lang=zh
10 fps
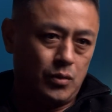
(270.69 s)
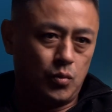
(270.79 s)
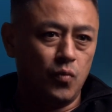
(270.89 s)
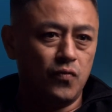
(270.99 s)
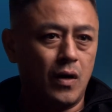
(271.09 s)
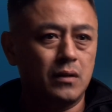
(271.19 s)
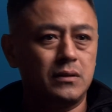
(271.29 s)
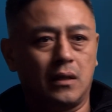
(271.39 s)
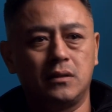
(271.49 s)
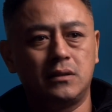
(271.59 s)
东方
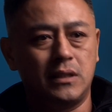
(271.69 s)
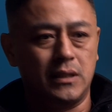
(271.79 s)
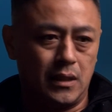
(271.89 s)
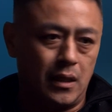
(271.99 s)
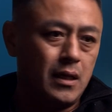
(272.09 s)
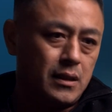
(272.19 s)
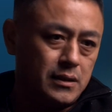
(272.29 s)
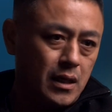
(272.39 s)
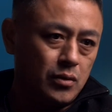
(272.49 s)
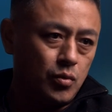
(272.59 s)
整体的
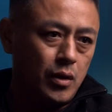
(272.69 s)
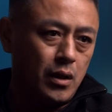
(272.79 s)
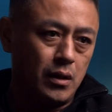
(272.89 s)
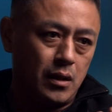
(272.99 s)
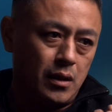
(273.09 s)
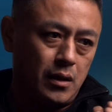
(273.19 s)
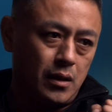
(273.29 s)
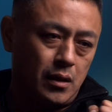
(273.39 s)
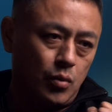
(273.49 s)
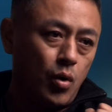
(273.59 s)
相对
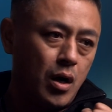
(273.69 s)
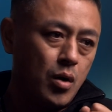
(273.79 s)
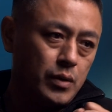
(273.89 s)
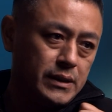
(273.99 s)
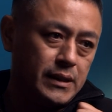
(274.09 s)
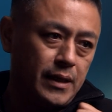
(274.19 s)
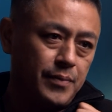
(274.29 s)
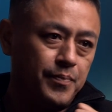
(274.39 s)
呃落后一些。